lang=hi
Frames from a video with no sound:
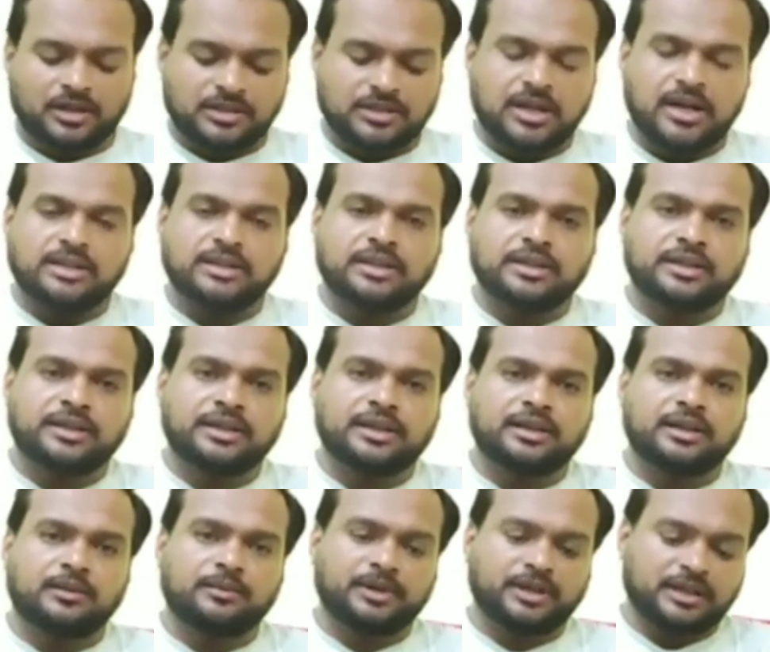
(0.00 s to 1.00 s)
जहाँ तक कि
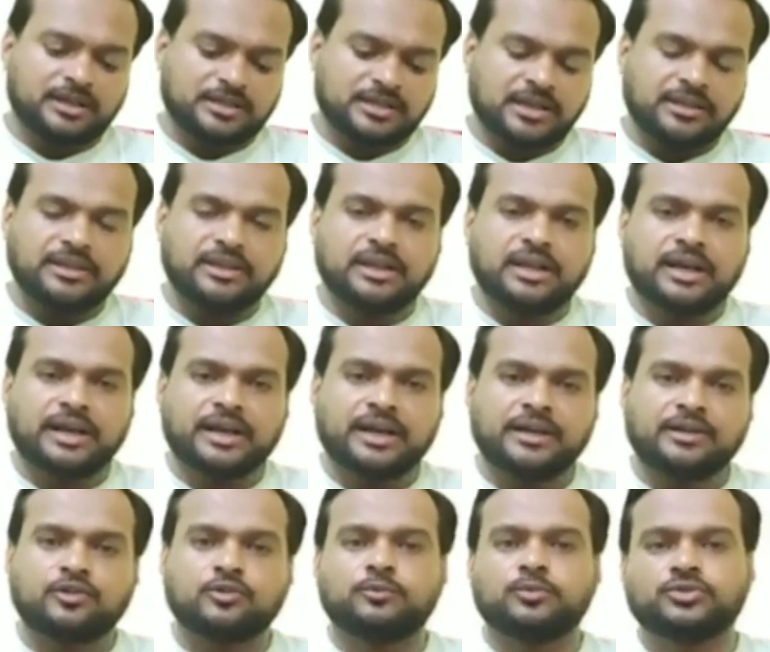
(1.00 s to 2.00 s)
मेरी ज़ाती राय
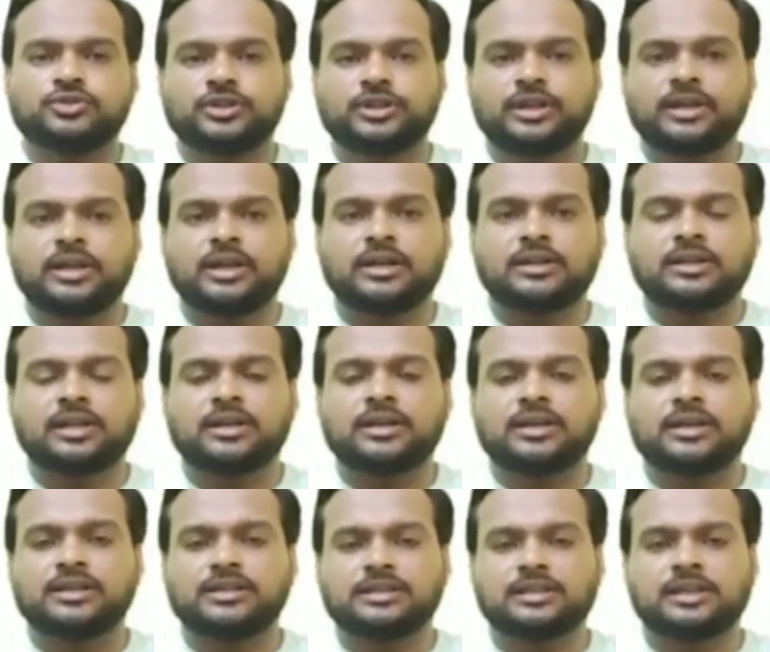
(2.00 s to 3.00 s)
है तो मुझे नहीं लगता
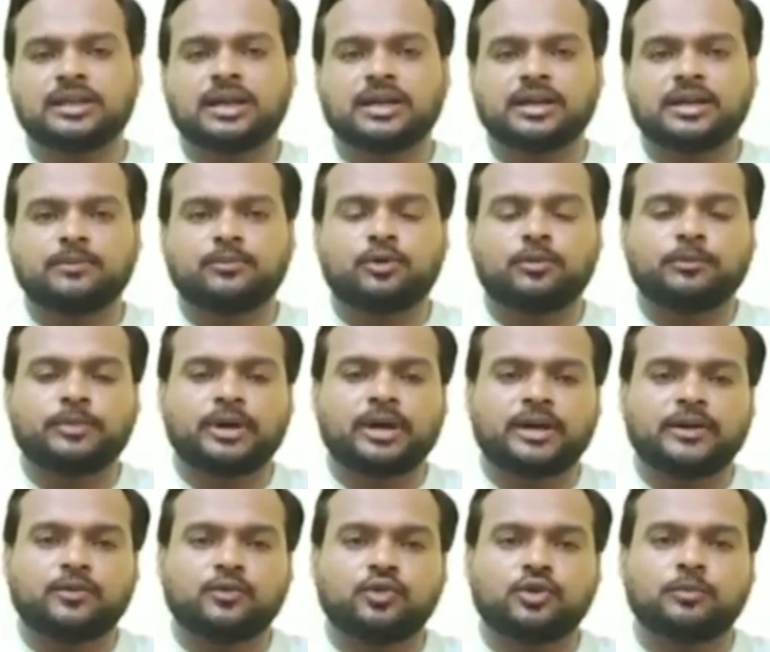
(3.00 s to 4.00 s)
कि इसके आगे बॉम्बे
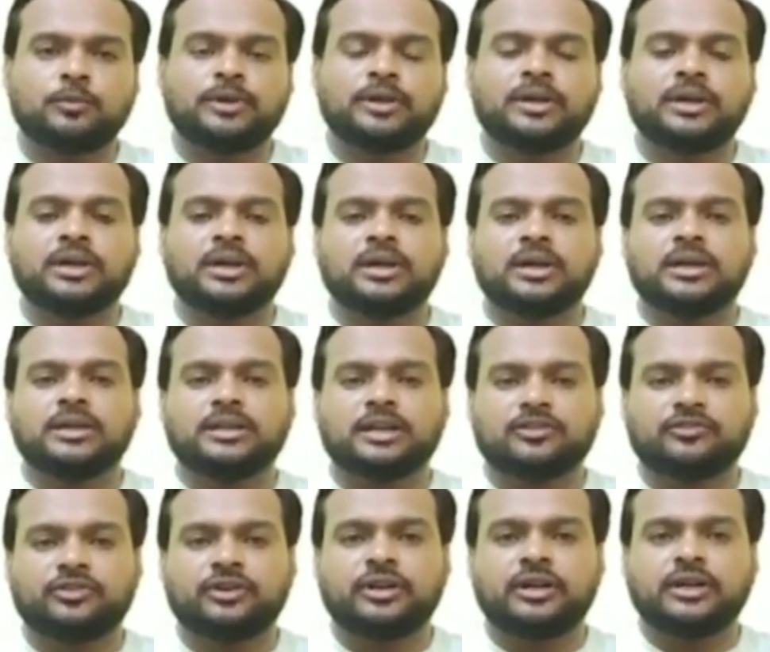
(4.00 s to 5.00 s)
हाईकोर्ट में
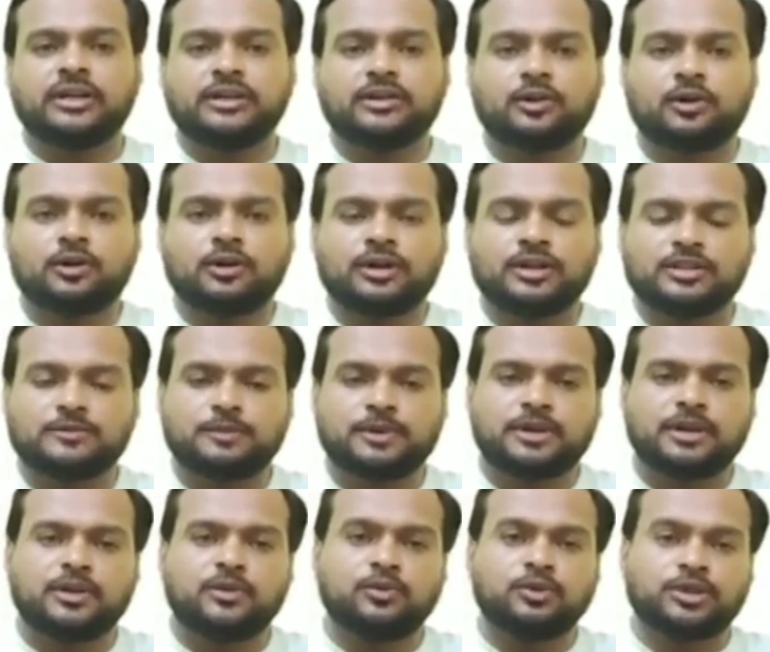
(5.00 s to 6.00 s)
या फिर कहीं और इस
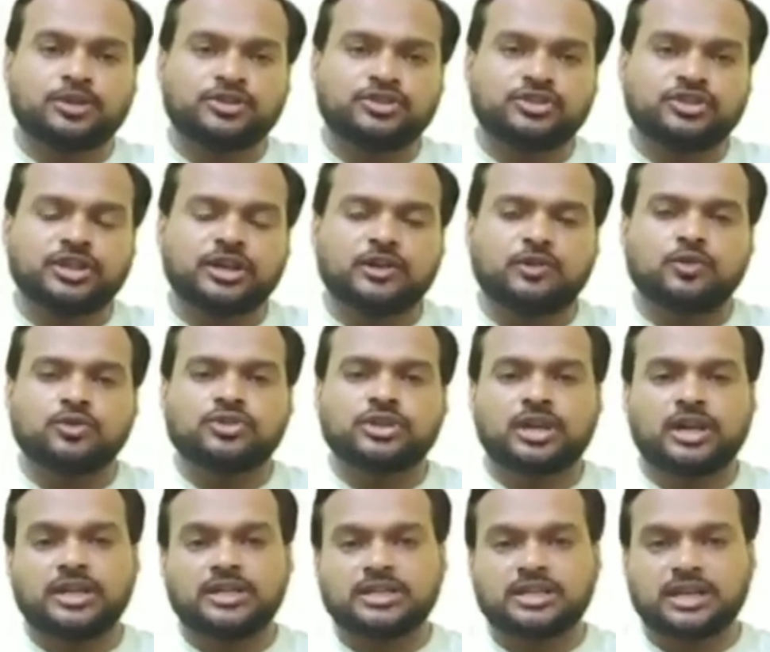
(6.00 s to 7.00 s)
पर्टिकुलर जीआर को
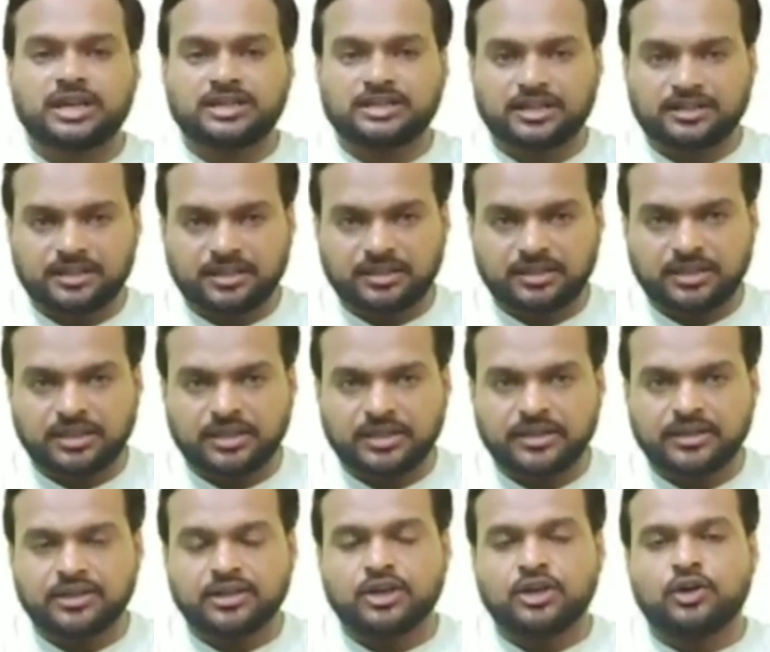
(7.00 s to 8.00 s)
चैलेंज किया जा सकता
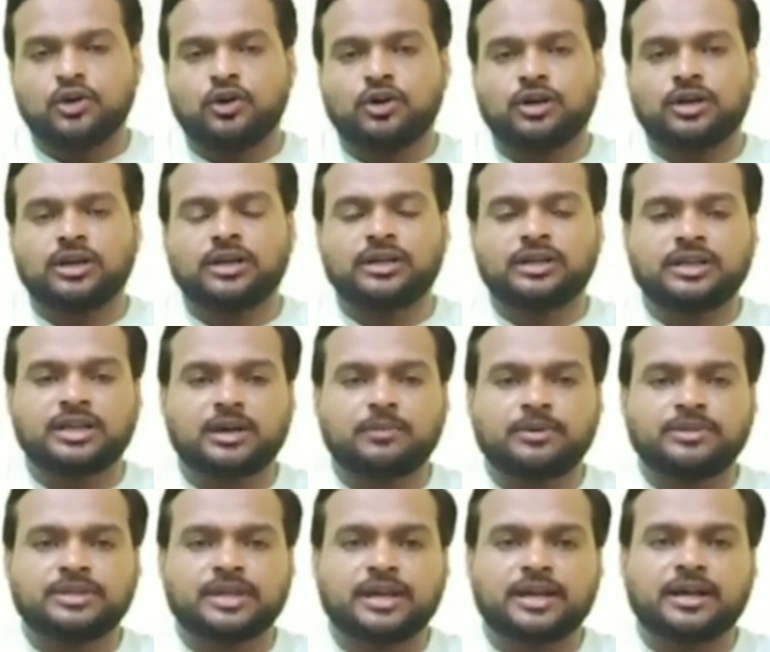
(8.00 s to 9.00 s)
है और अगर किया
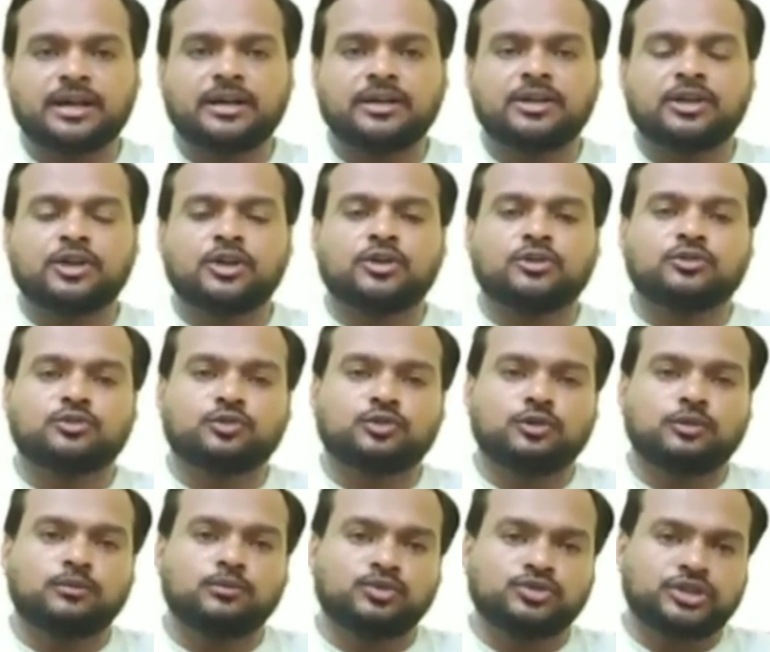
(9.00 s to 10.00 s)
भी जाएगा तो
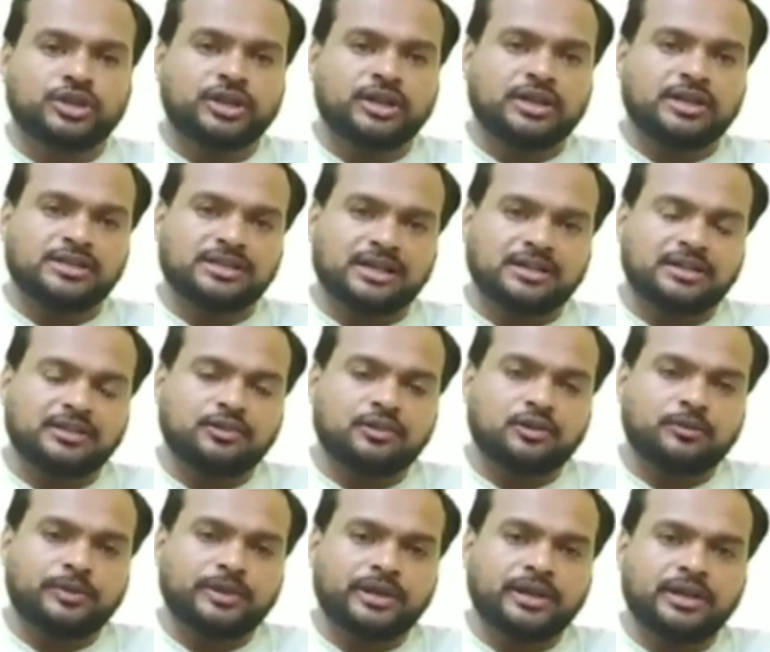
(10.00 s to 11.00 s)
मुझे ज़ाती
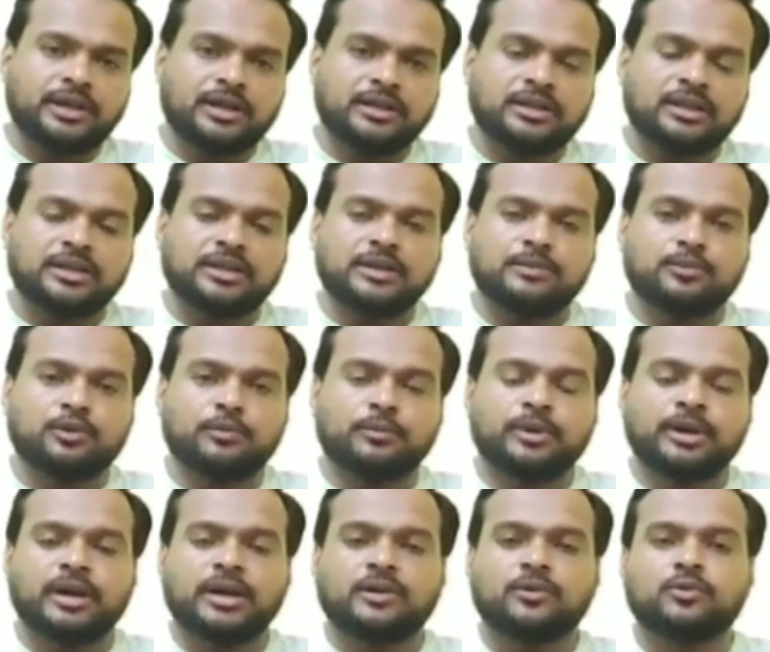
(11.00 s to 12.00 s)
तौर पर नहीं लगता कि
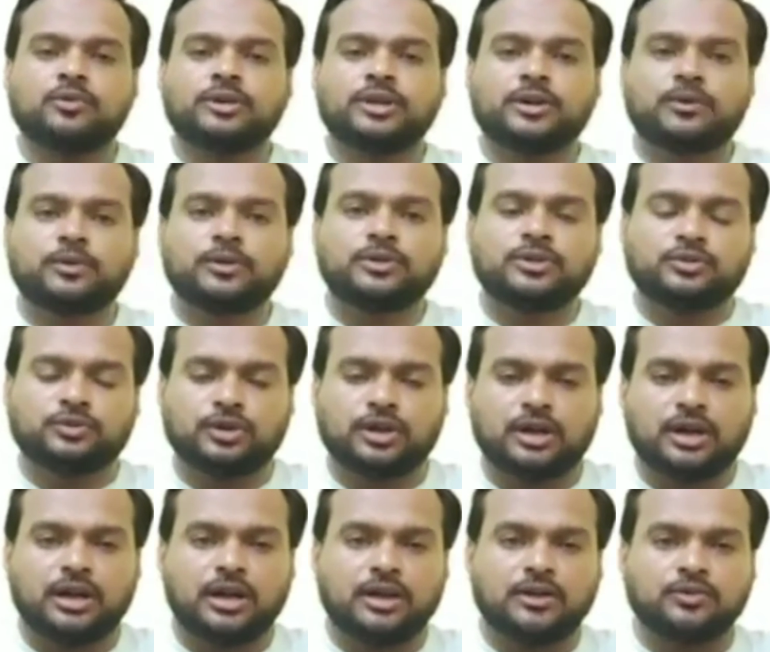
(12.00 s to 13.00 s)
बॉम्बे हाई कोर्ट या कोई
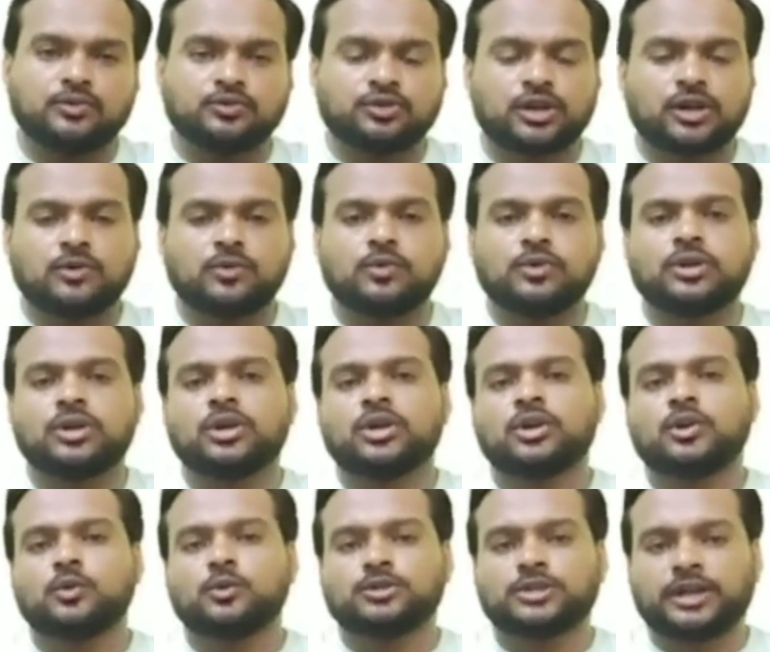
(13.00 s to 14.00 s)
अलग दूसरा
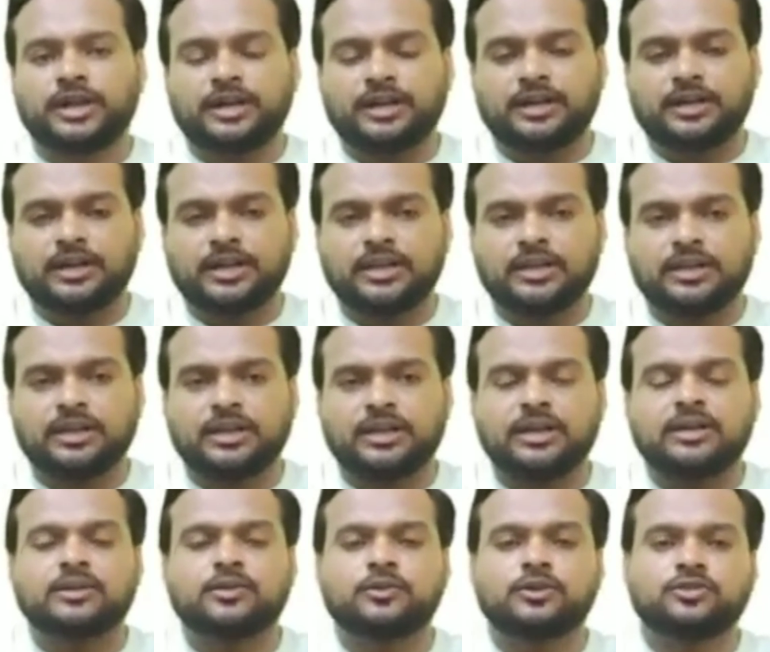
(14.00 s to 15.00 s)
कोर्ट उसे एंटरटेन
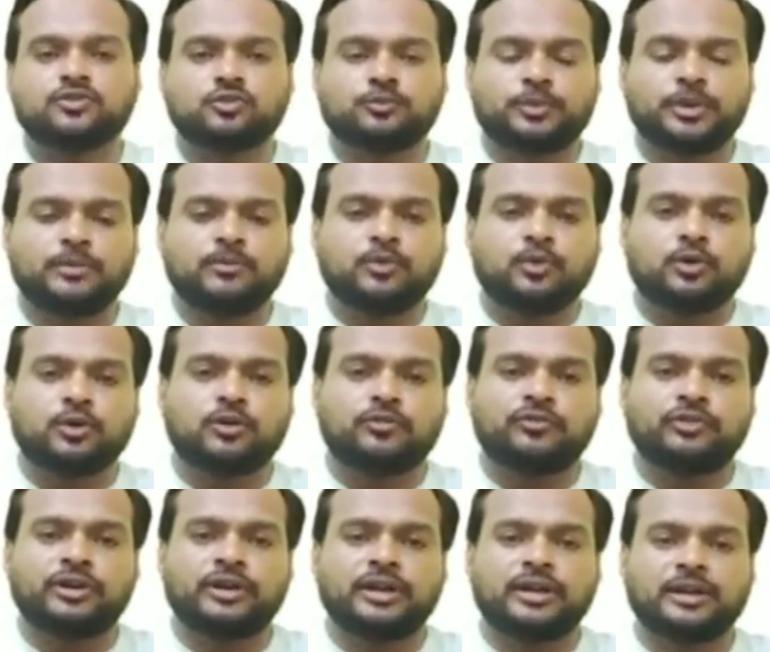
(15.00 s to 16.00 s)
करेगा क्योंकि सुप्रीम कोर्ट
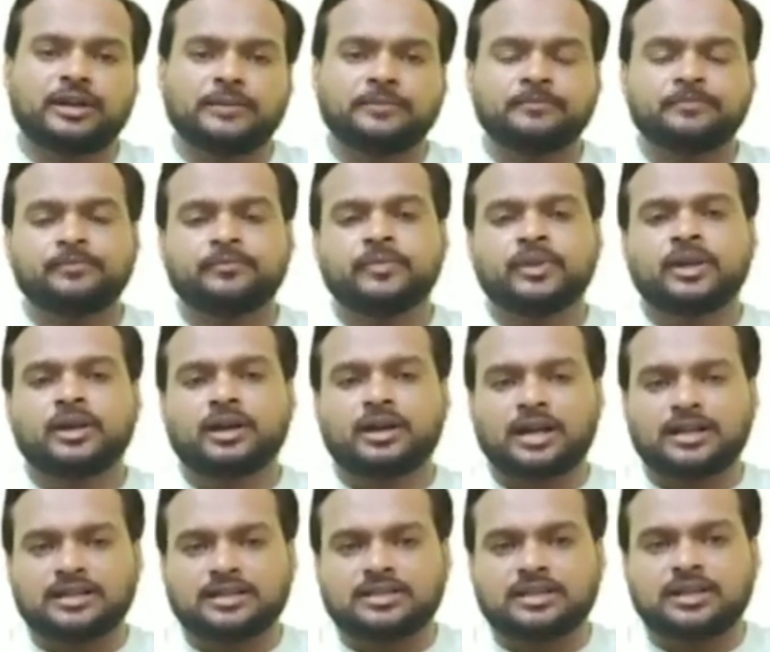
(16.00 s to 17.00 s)
ऑफ इंडिया ने
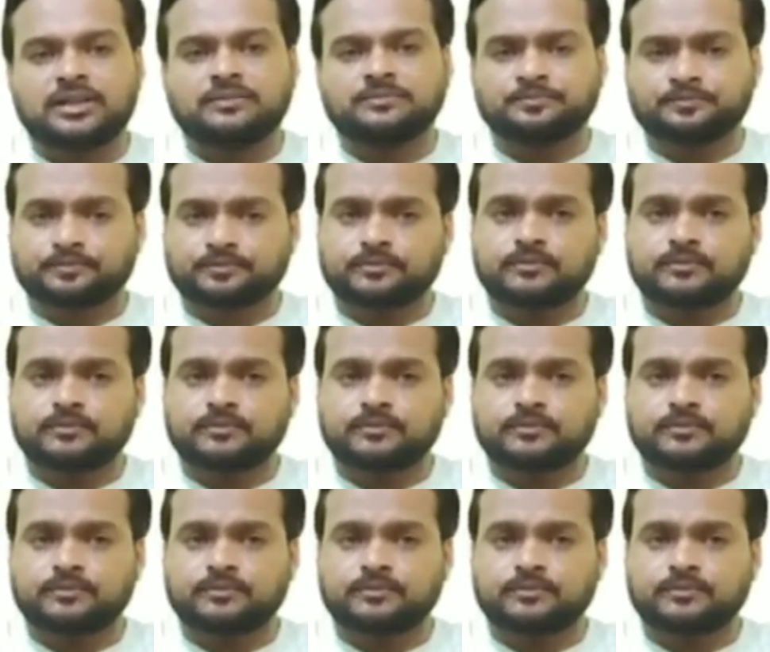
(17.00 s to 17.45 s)
राजस्थान